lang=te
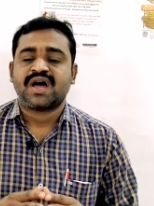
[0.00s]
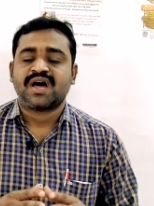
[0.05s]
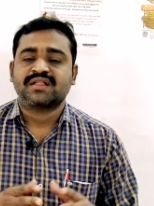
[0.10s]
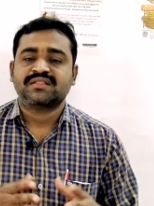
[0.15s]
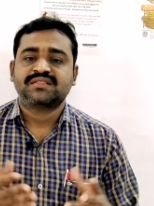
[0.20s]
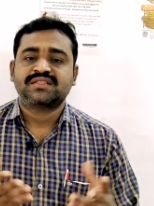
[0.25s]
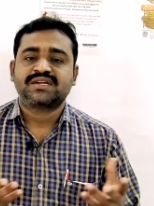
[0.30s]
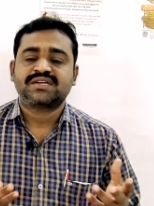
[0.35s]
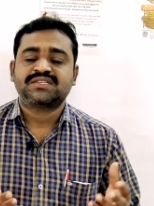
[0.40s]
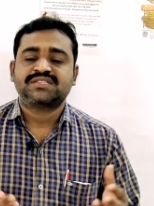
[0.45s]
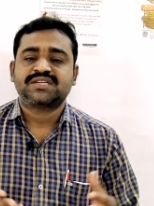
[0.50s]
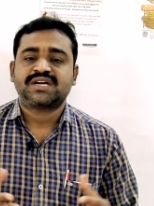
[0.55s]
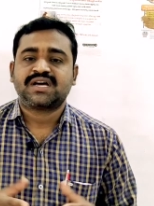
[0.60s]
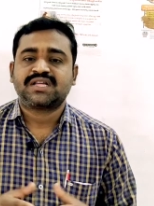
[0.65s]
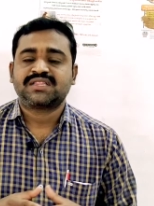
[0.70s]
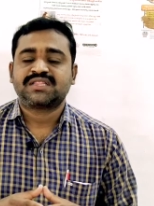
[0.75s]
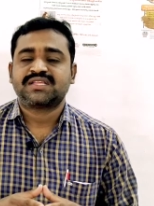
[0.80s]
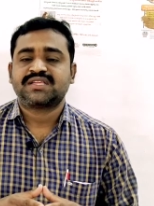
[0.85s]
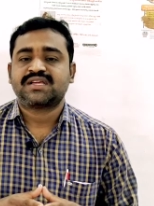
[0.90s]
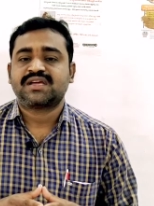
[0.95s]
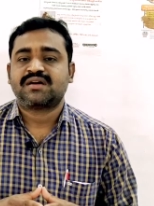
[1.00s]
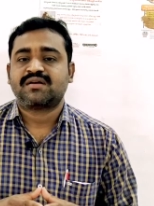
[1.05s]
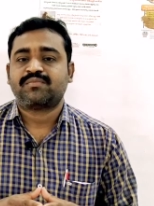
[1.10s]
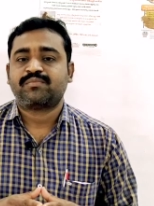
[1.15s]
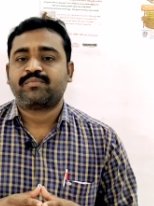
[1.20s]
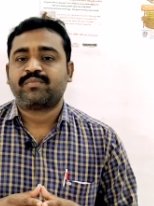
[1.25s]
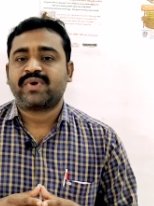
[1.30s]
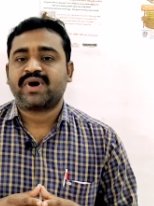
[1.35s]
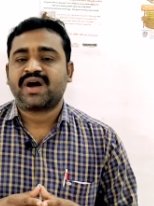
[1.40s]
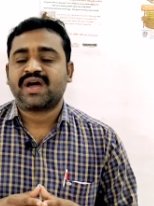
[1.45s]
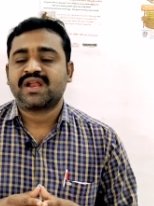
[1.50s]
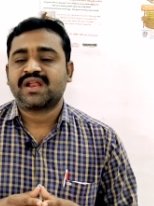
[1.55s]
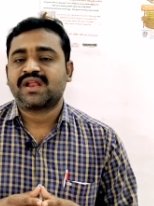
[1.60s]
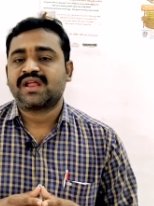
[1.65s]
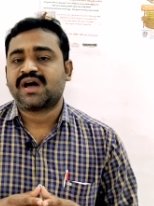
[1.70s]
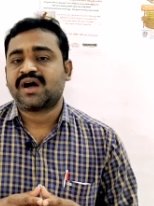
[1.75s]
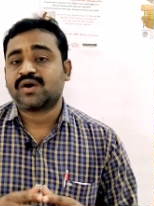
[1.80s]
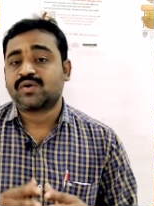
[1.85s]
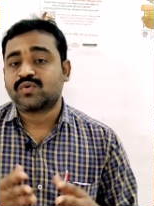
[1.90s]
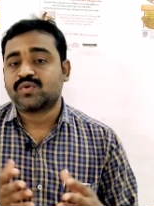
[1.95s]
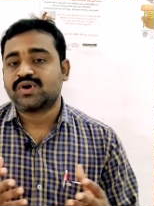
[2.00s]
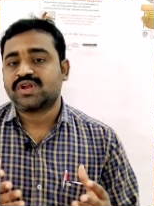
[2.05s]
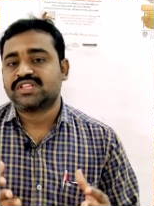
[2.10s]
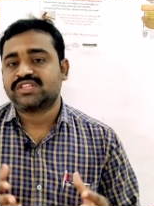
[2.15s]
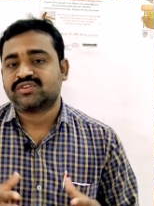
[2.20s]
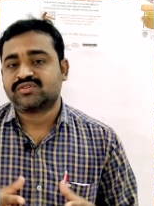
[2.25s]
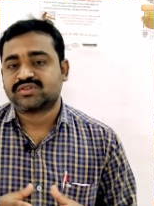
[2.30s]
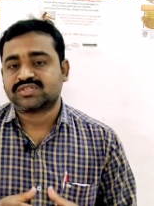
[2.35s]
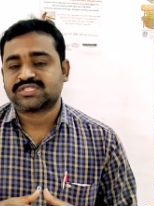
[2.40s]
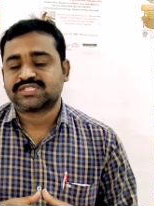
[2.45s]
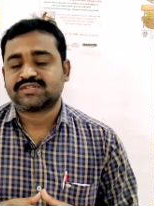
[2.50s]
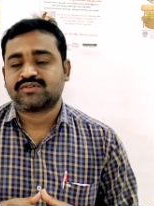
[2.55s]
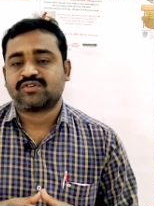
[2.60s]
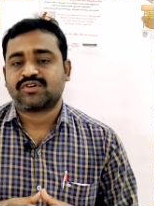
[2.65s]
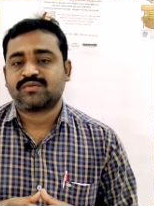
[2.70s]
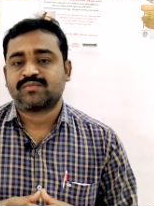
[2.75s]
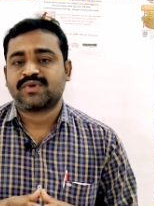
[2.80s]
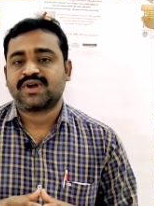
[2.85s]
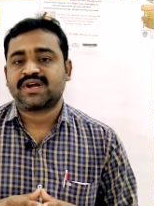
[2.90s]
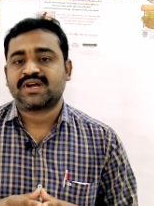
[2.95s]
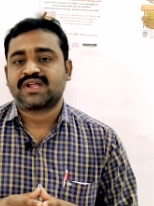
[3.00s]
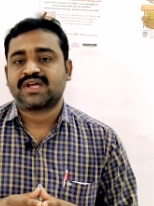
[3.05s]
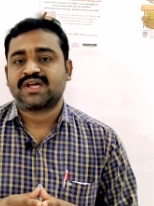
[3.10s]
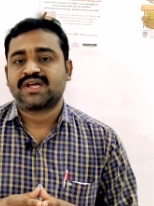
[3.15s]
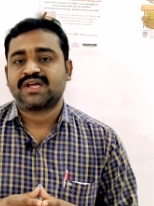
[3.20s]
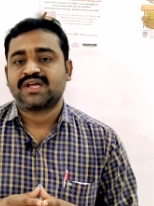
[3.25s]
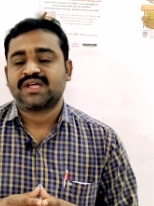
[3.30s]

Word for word: అంతర్జాతీయ బాలల హక్కుల దినోత్సవం అనమాట